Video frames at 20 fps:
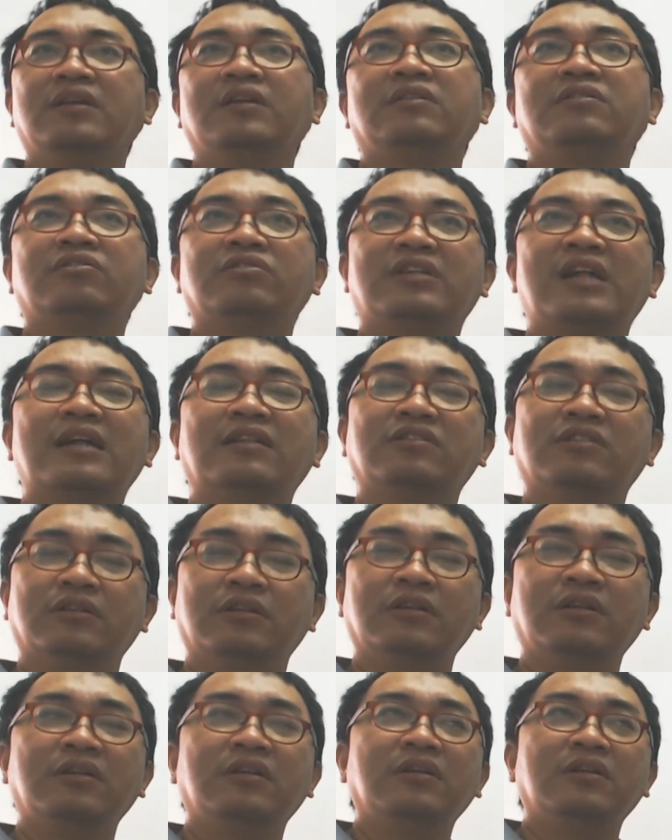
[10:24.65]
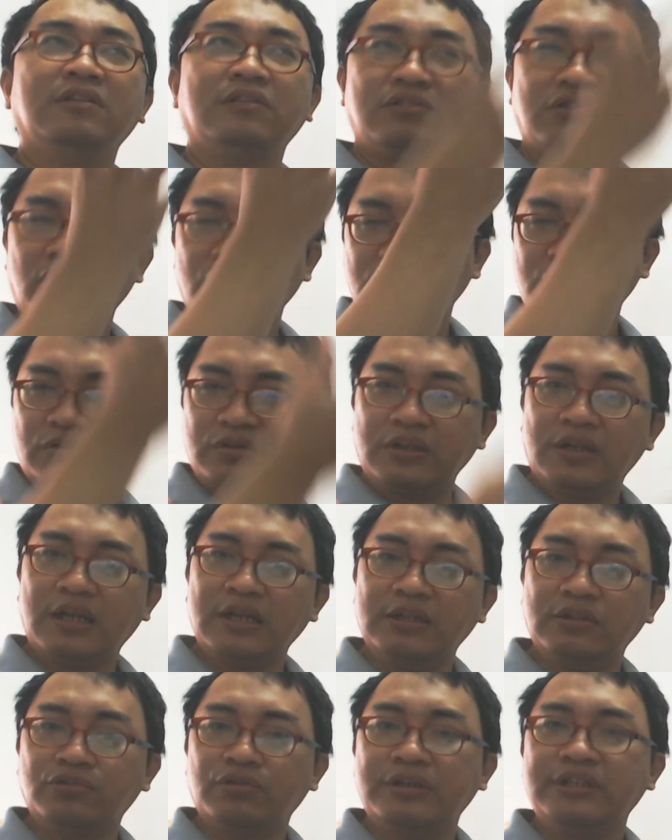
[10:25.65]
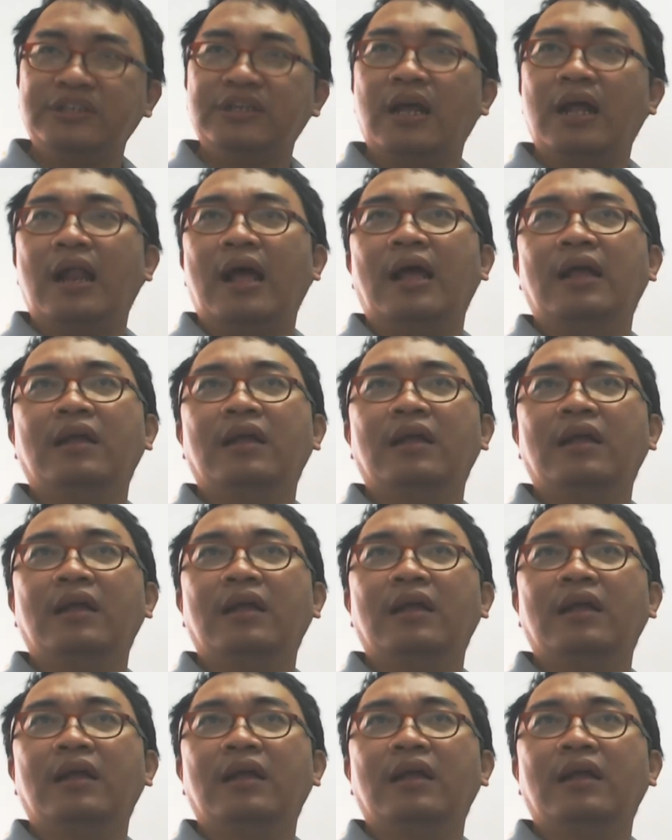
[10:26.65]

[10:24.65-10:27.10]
就这样子重重的给你摔下来，